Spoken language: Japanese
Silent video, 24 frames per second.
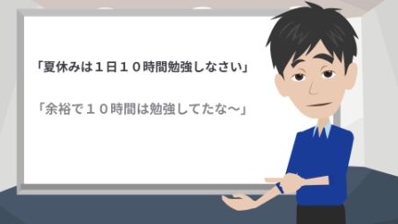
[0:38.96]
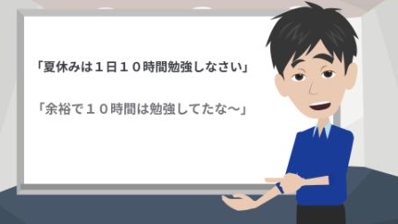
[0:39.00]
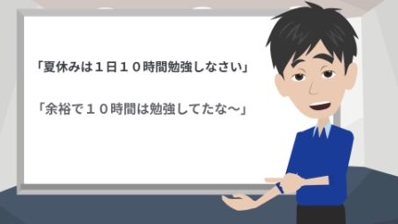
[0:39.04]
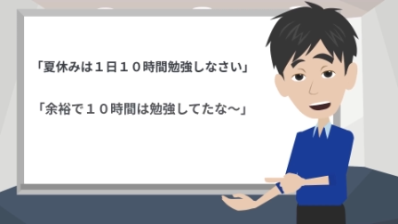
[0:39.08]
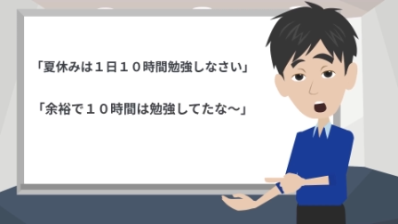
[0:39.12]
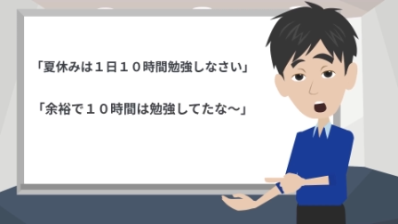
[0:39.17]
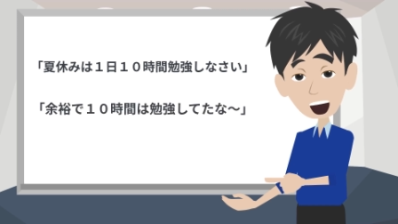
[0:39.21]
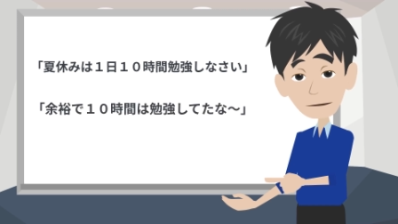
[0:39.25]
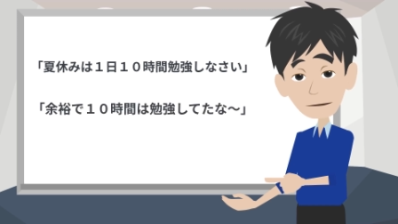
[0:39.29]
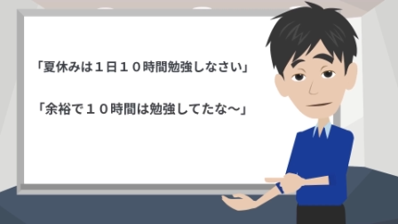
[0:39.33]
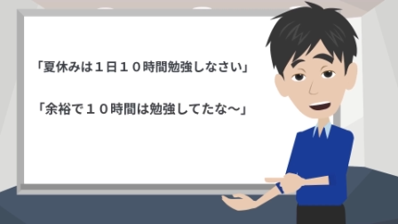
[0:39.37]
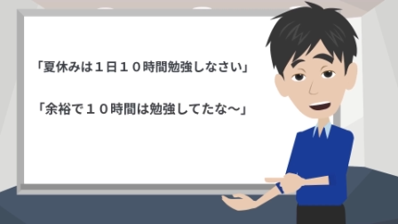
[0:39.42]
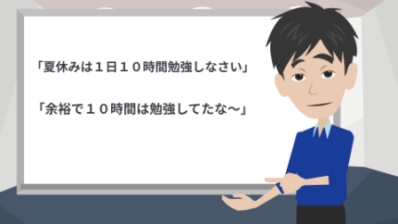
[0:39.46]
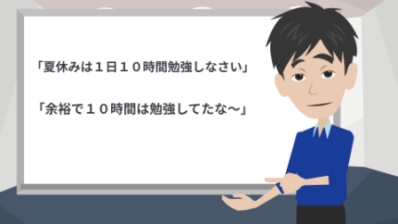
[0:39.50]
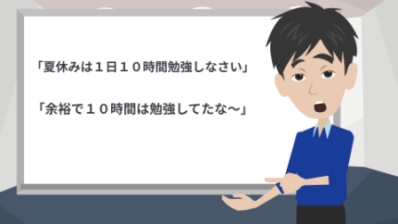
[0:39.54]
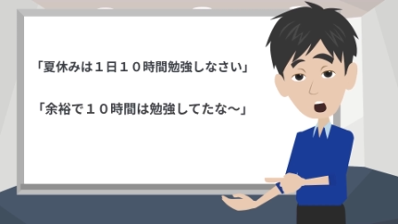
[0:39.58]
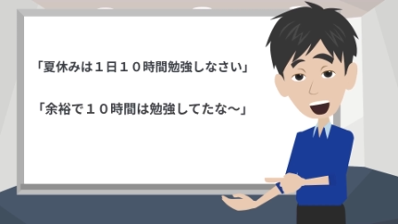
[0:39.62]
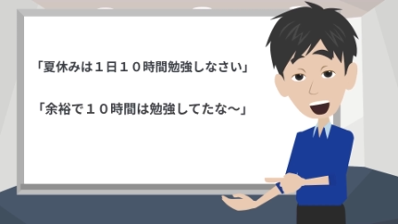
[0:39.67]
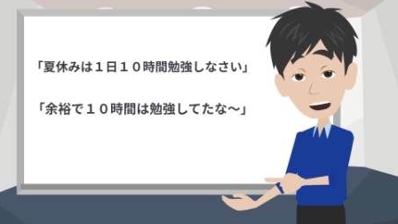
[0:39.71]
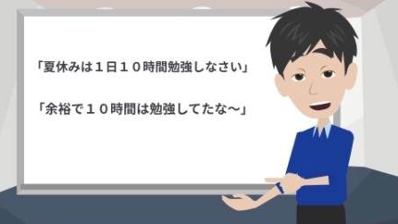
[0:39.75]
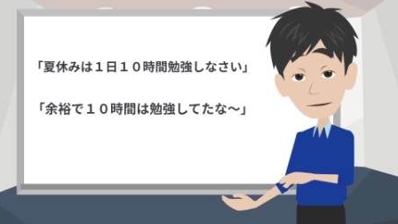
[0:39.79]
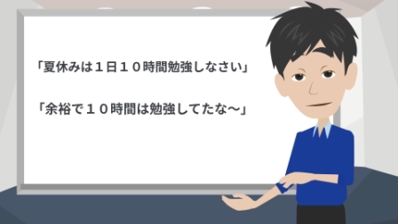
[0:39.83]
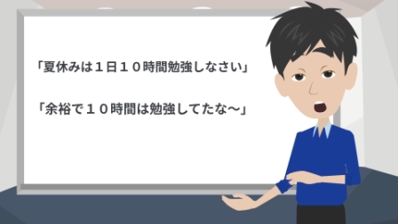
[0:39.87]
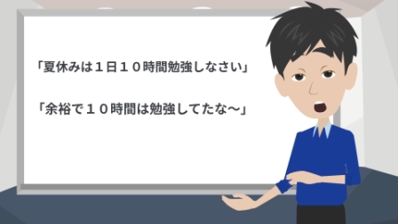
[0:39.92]
余裕
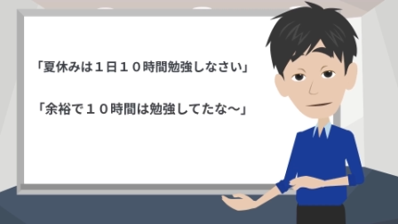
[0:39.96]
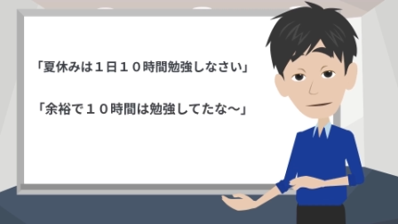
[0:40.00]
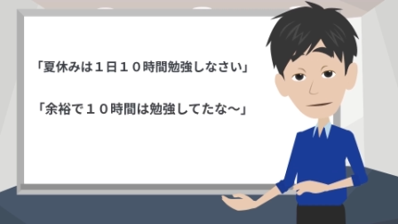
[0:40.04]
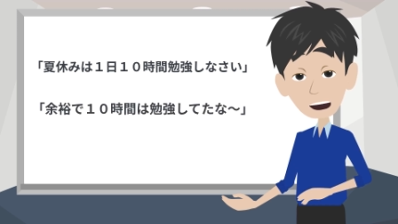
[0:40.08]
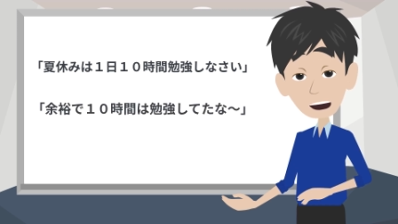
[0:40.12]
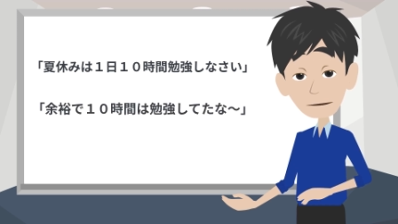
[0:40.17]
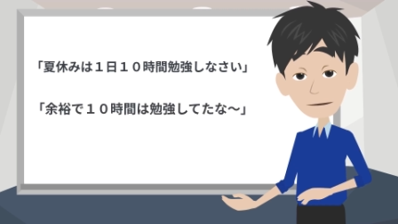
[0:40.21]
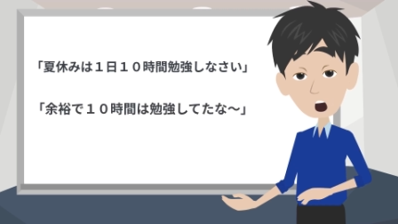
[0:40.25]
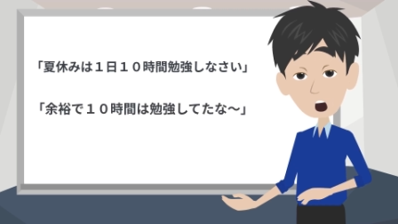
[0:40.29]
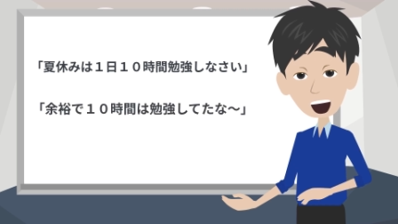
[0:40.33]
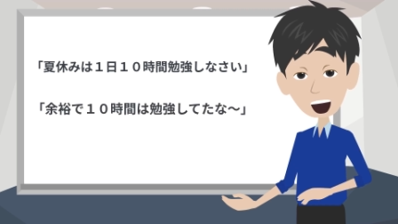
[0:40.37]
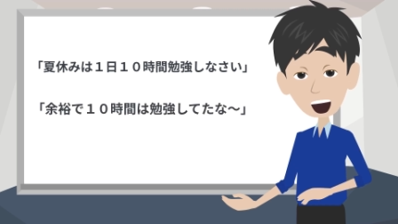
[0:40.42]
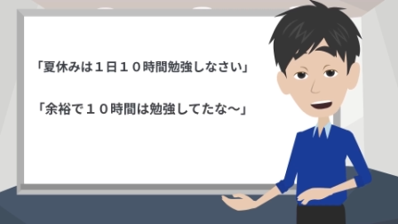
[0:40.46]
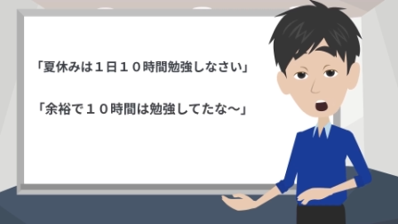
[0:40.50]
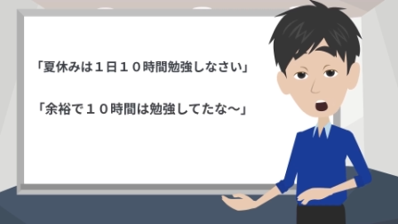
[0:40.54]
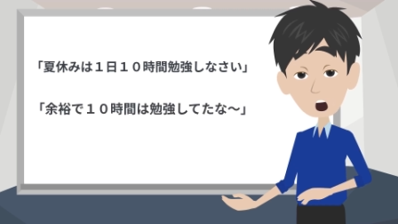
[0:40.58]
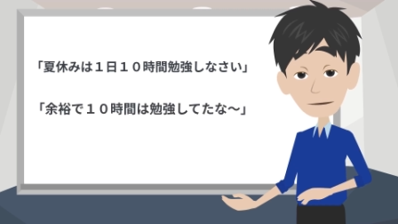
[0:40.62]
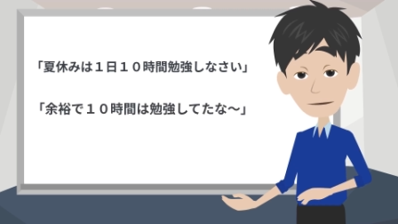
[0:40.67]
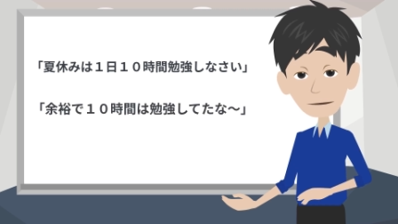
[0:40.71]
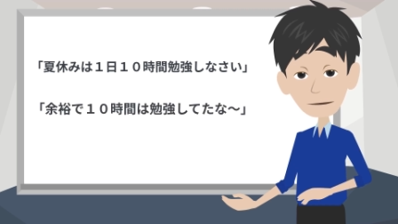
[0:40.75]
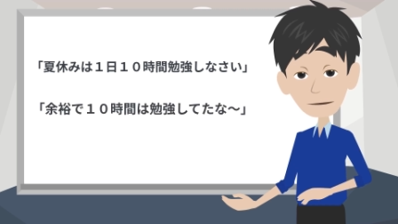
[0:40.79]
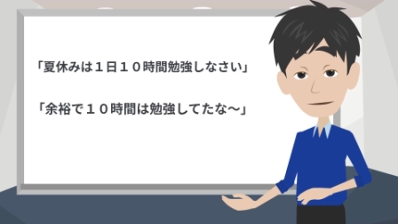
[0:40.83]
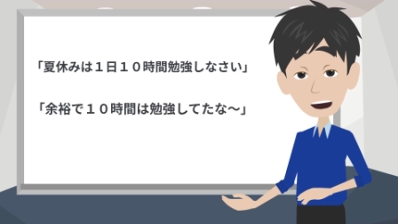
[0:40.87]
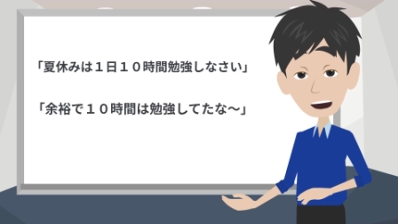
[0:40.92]
で10時間は勉
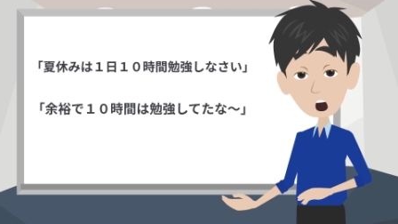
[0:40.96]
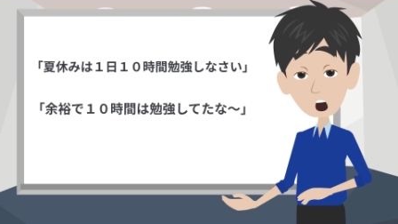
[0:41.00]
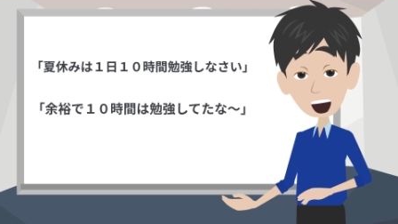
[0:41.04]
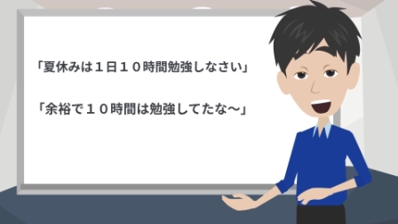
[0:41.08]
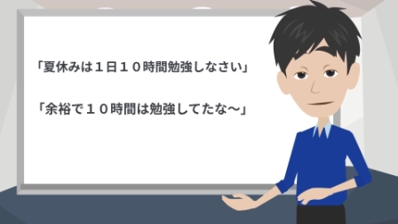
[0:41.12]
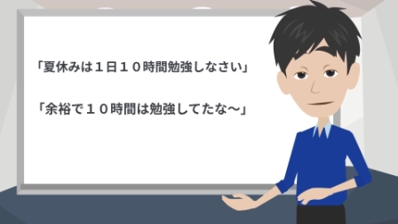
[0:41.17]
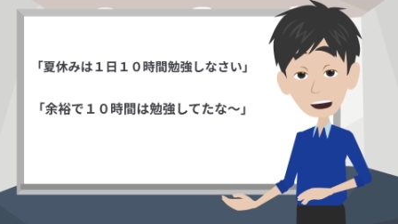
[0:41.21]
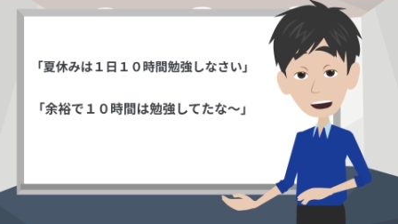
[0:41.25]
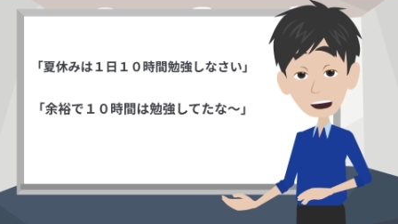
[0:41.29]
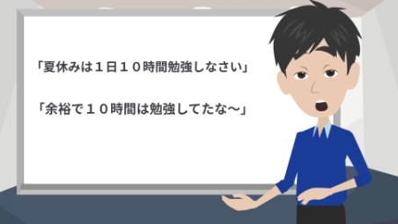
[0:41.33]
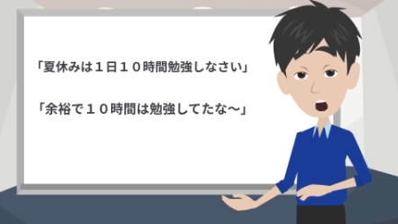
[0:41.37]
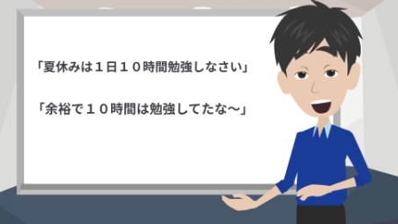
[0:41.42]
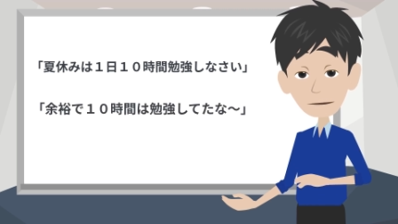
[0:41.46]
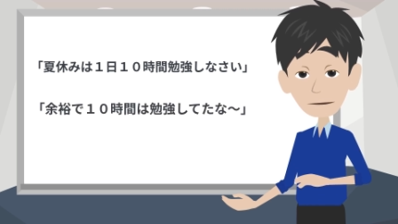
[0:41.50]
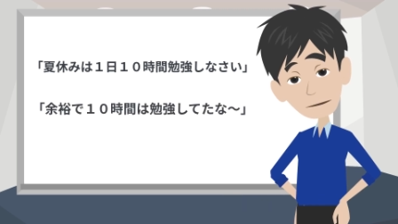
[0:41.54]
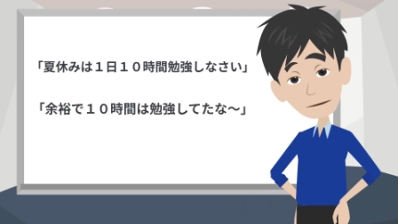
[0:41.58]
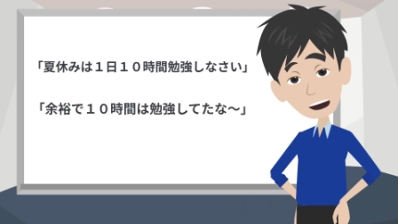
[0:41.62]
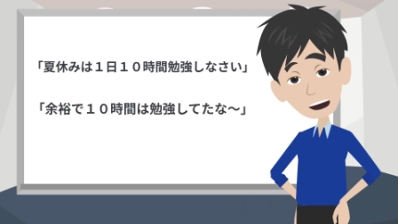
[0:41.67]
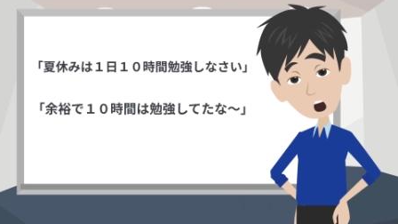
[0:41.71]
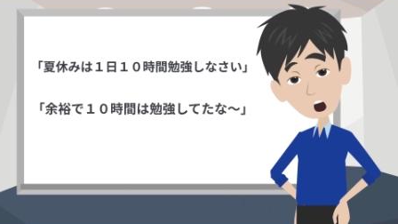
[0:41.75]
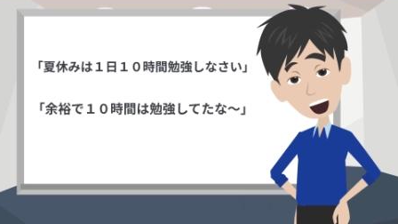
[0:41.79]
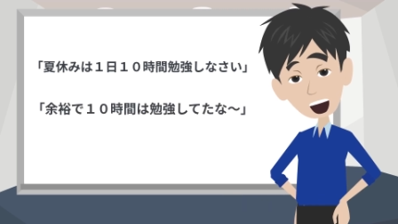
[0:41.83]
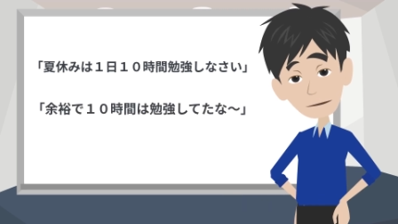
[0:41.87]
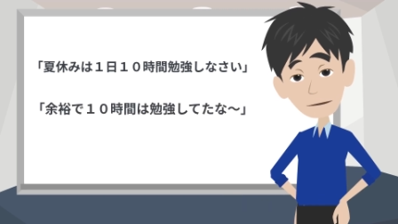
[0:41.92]
強してた
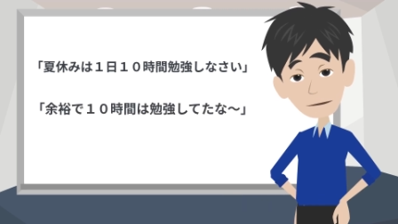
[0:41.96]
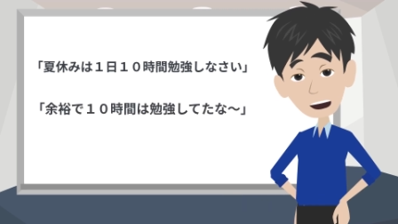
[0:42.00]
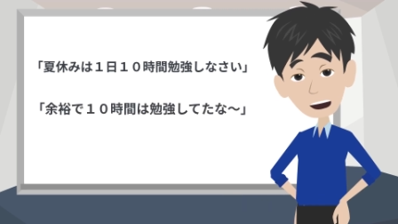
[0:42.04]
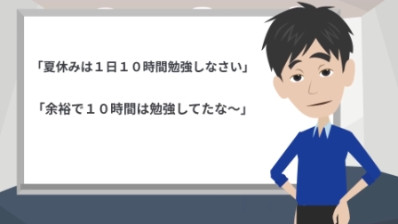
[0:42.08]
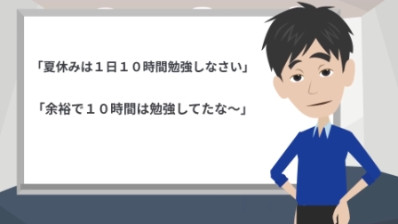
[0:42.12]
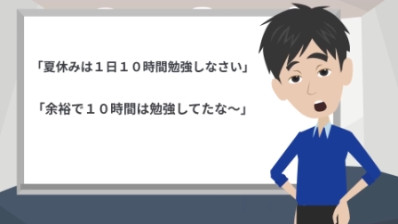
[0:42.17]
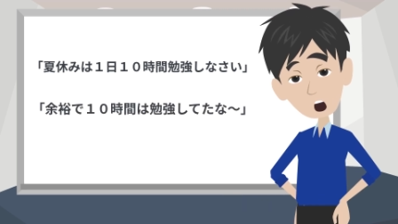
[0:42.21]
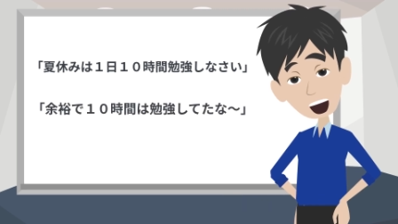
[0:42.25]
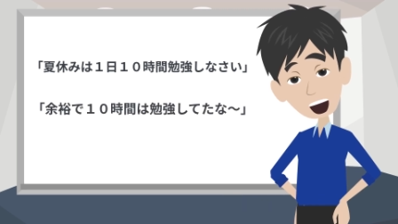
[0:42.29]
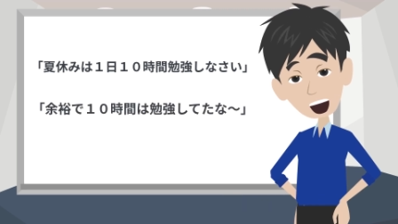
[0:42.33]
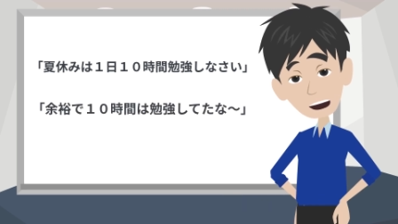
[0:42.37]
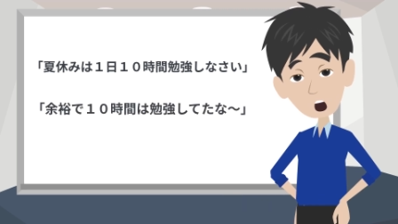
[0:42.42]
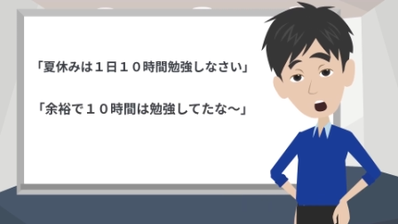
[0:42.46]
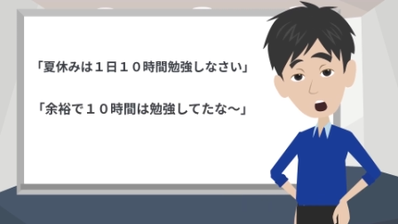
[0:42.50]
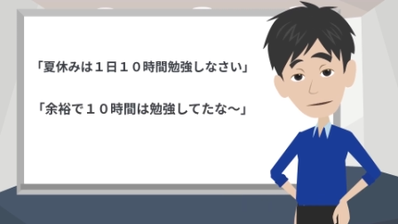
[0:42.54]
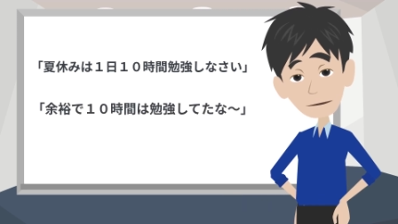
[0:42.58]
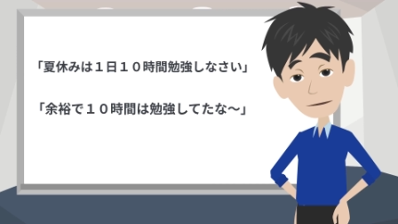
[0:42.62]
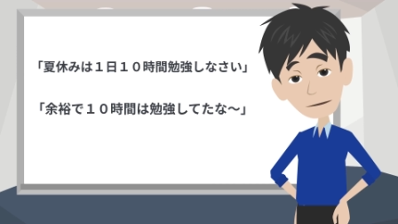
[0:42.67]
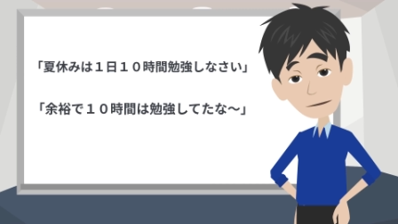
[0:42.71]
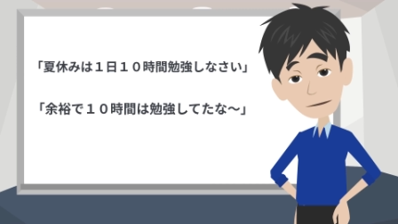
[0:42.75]
なっていう話。